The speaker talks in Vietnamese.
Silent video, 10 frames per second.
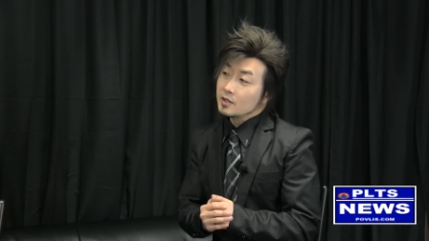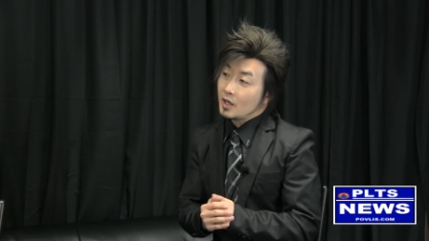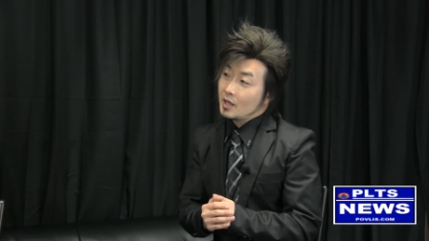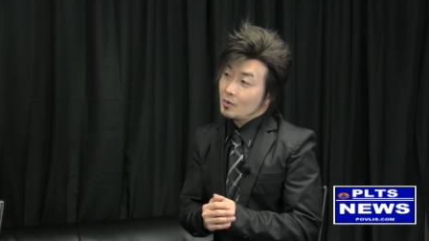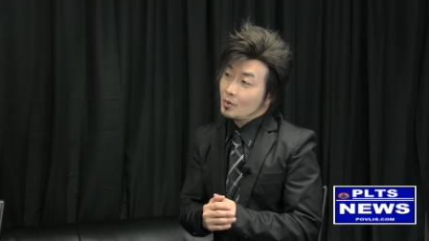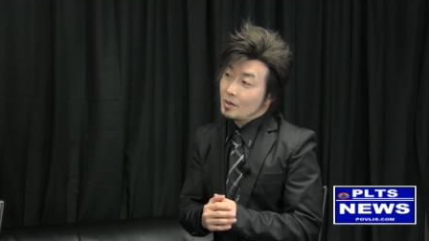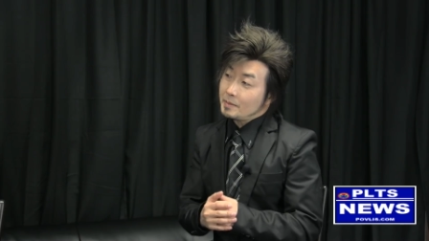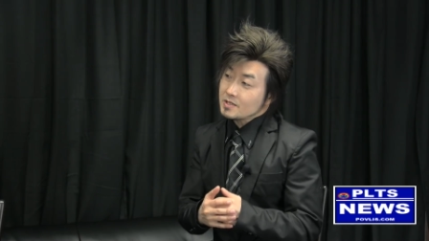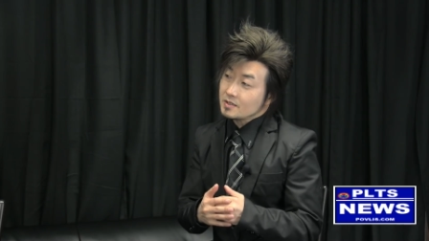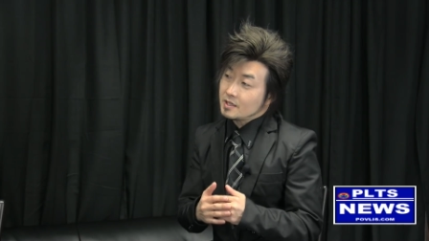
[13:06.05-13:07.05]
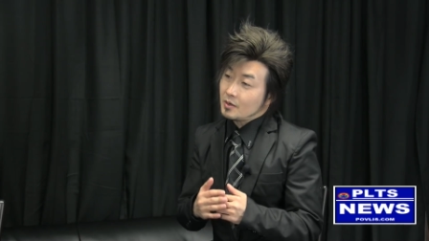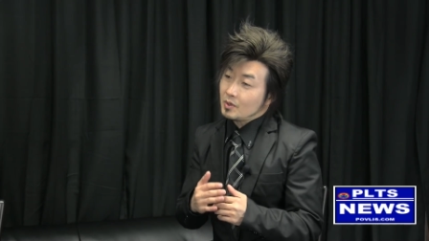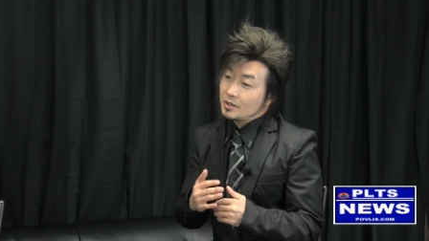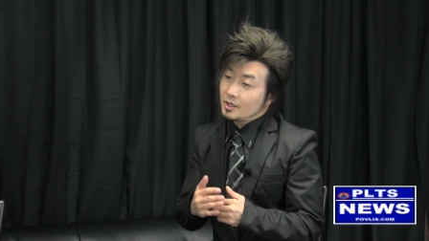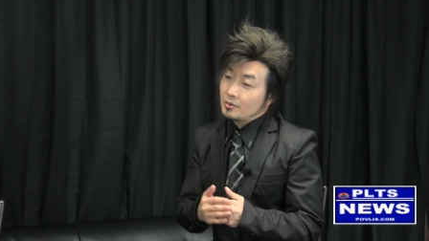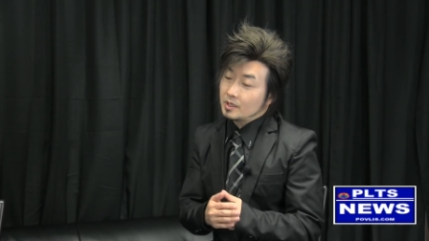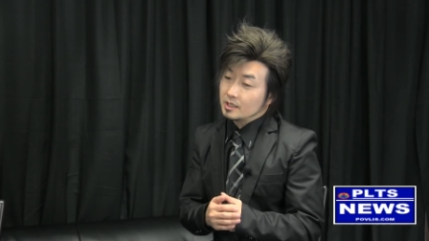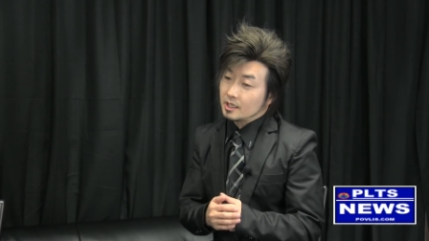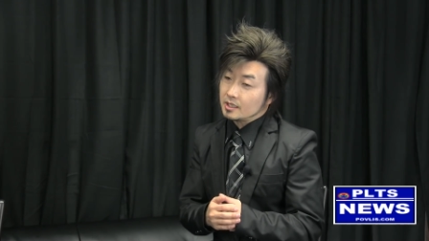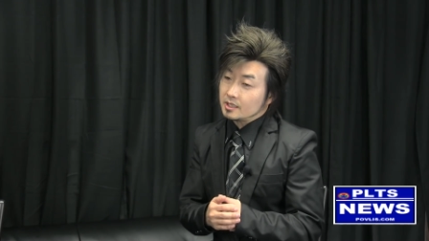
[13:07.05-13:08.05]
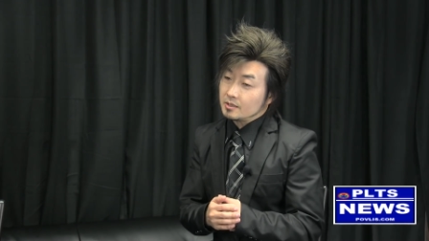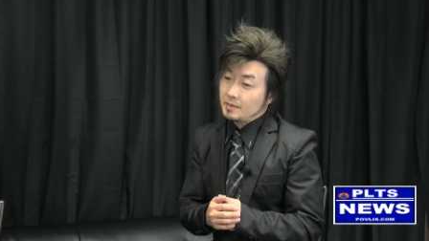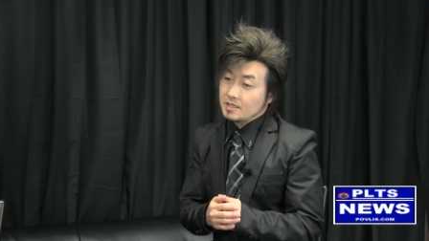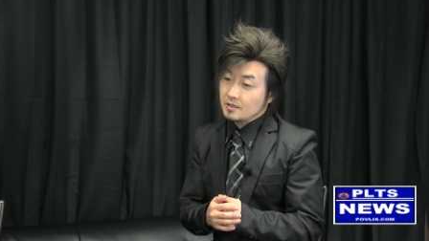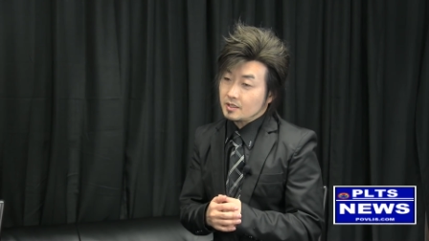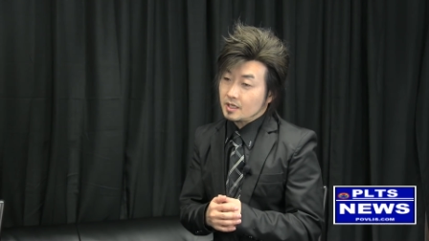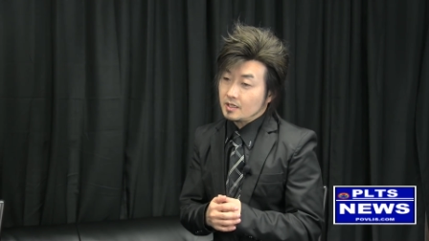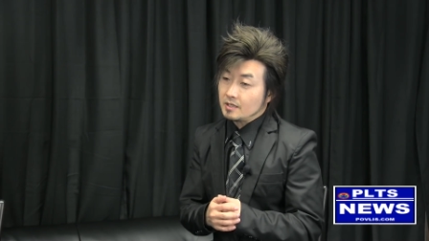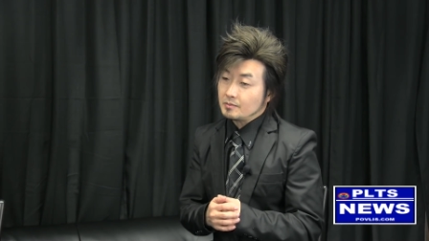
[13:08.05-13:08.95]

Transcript: kế qua bây giờ kế quan tàu quan tàu bây giờ kế ở ờ,